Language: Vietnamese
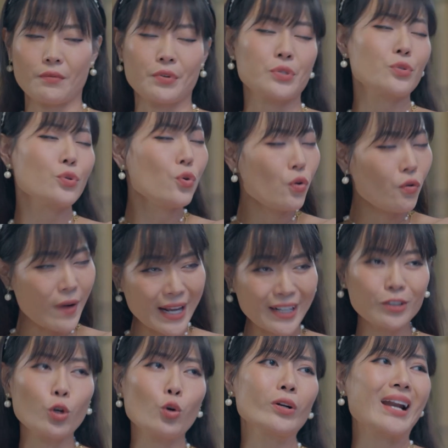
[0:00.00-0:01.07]
phải
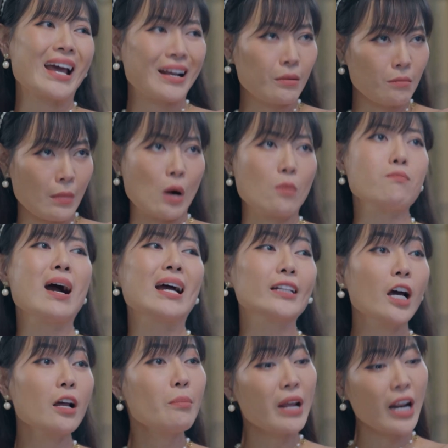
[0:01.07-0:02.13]
Juventus đánh bóng bản
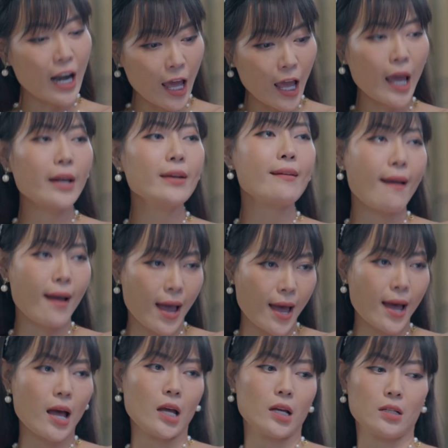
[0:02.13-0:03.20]
thân mình lên
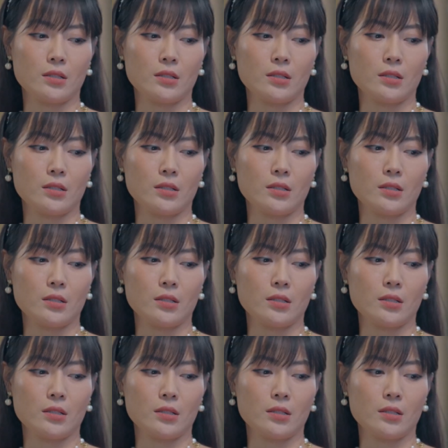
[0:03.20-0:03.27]
nhá.